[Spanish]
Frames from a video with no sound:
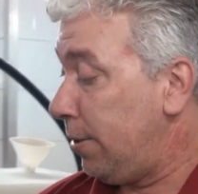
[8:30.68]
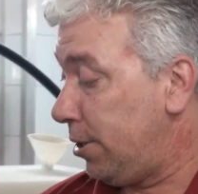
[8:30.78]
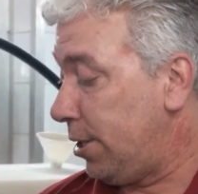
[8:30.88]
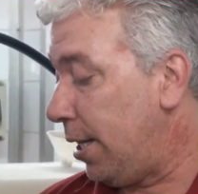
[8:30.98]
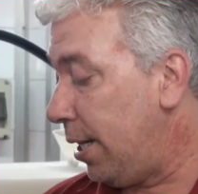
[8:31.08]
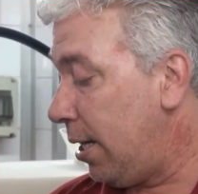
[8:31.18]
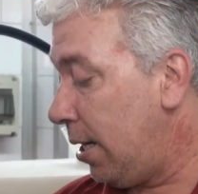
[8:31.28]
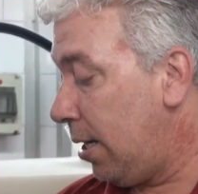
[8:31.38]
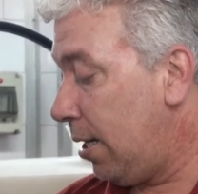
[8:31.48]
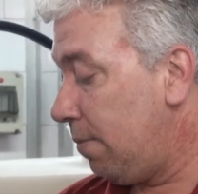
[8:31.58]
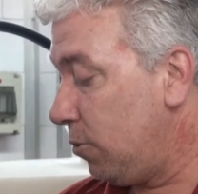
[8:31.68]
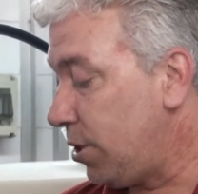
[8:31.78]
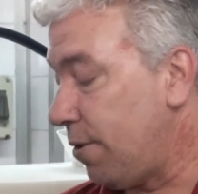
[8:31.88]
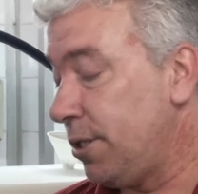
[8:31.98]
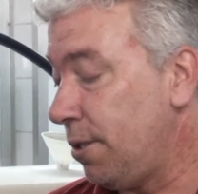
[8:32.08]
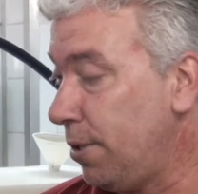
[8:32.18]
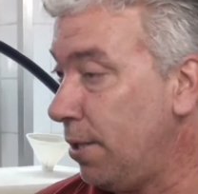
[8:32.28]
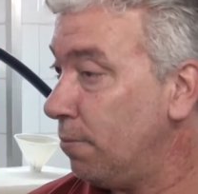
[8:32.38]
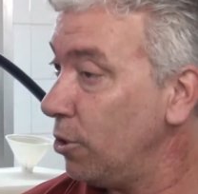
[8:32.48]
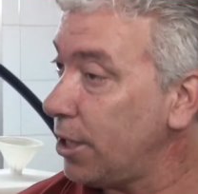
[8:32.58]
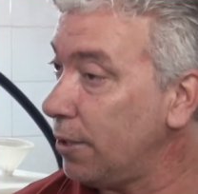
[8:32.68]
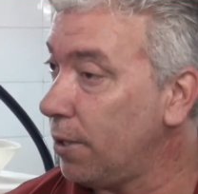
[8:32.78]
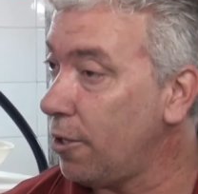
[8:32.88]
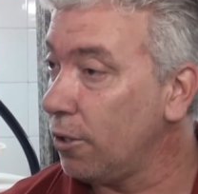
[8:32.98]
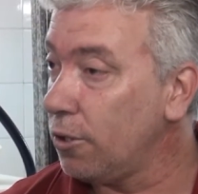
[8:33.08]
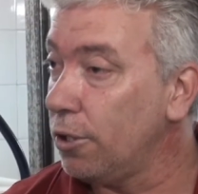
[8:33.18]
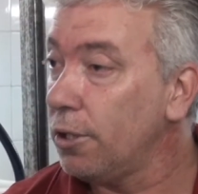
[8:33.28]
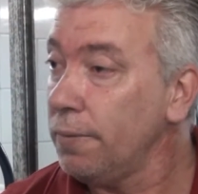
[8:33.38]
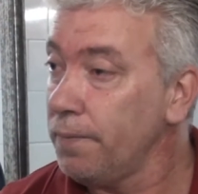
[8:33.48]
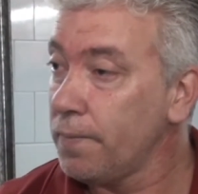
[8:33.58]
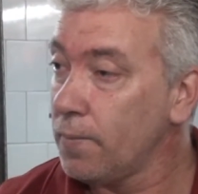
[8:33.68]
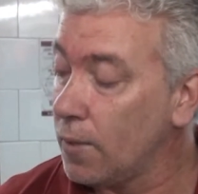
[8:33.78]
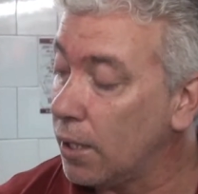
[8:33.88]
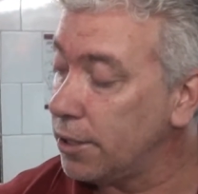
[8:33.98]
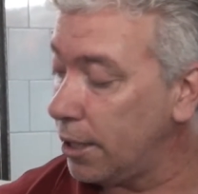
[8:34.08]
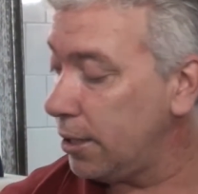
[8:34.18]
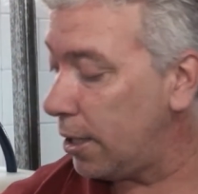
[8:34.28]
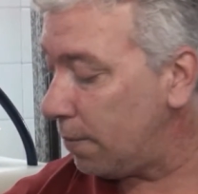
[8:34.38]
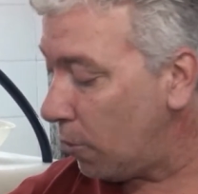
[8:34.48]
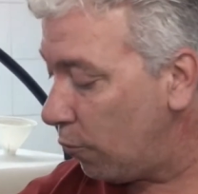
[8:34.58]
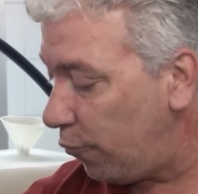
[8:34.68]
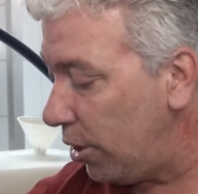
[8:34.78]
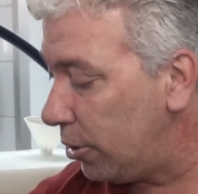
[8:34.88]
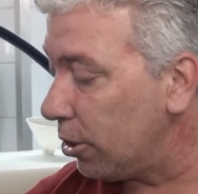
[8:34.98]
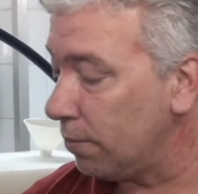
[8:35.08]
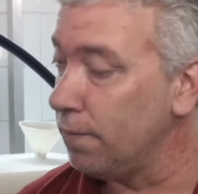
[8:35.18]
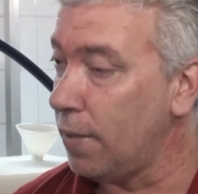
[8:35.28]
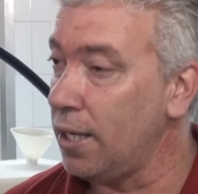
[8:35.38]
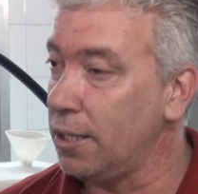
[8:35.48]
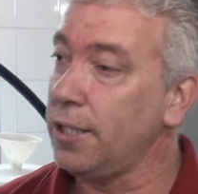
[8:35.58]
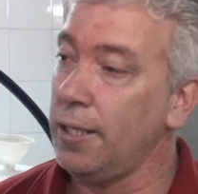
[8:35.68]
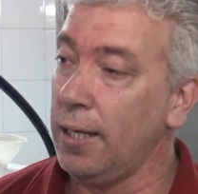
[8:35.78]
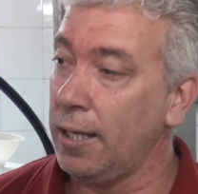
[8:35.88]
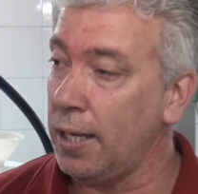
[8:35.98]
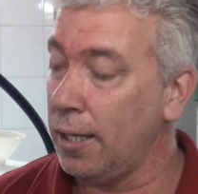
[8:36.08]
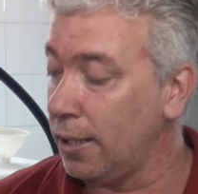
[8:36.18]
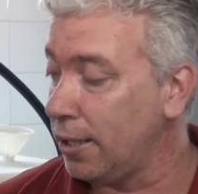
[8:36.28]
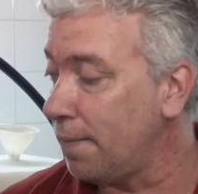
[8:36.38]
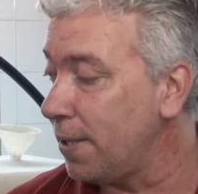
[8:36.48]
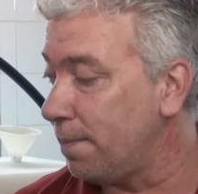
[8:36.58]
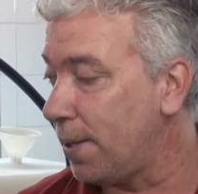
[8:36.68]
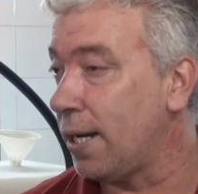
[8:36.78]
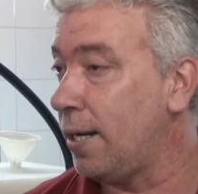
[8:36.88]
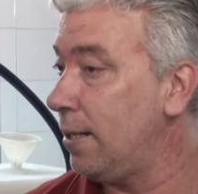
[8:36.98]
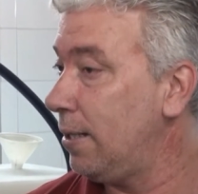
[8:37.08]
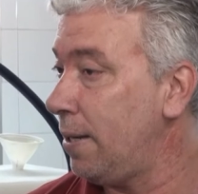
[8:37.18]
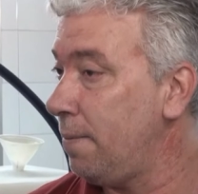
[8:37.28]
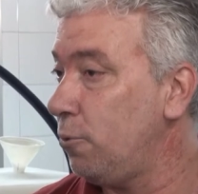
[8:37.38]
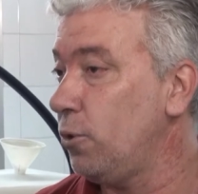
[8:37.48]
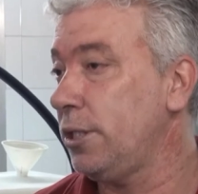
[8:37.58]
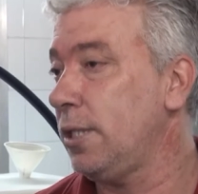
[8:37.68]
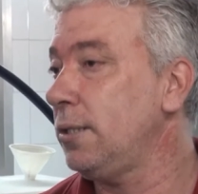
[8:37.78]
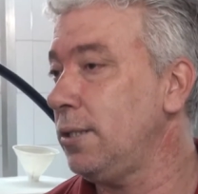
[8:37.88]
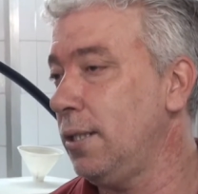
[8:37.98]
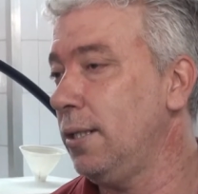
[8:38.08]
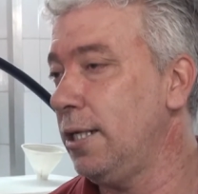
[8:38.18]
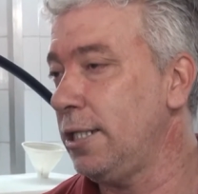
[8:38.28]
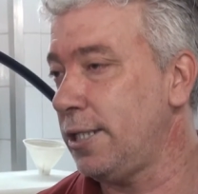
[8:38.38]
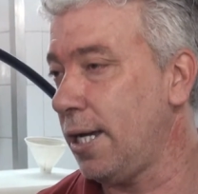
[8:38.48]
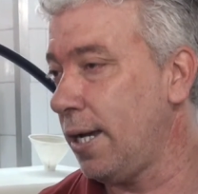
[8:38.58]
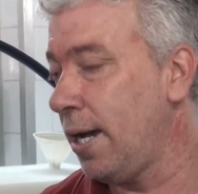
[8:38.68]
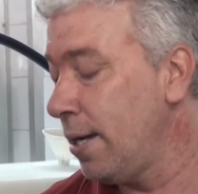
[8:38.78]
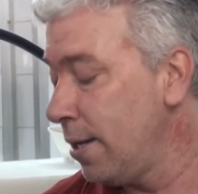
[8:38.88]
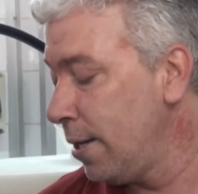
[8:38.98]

Tiene, muchas veces viene muy saturado en cloro, ¿sí? Tenemos un filtro, más allá de que, también para las impurezas, le saca